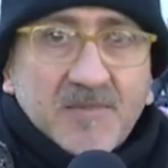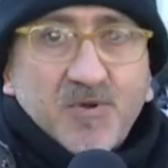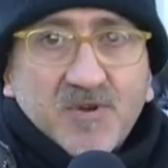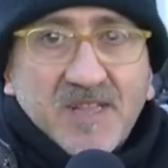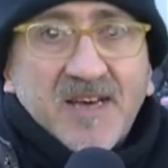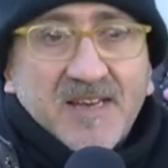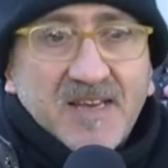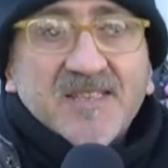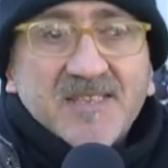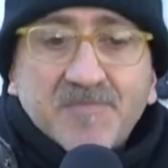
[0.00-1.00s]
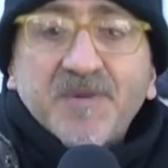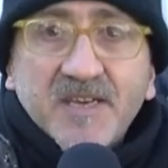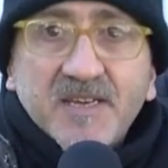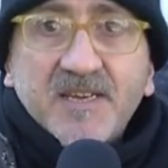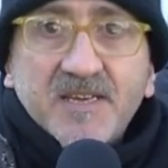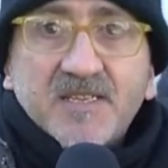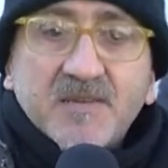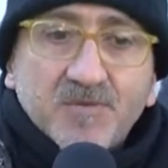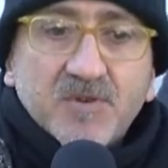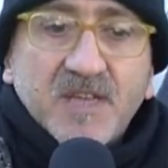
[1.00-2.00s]
a, portare, a sapere
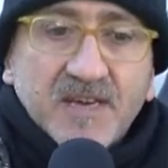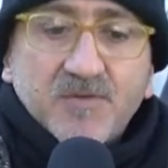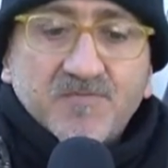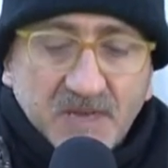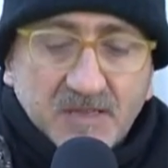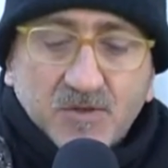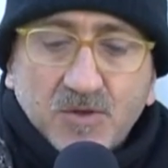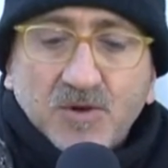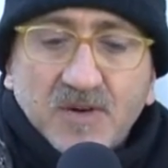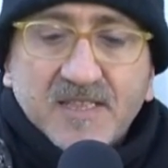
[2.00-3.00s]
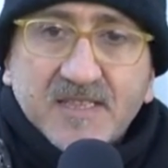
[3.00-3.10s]
se portare un piatto a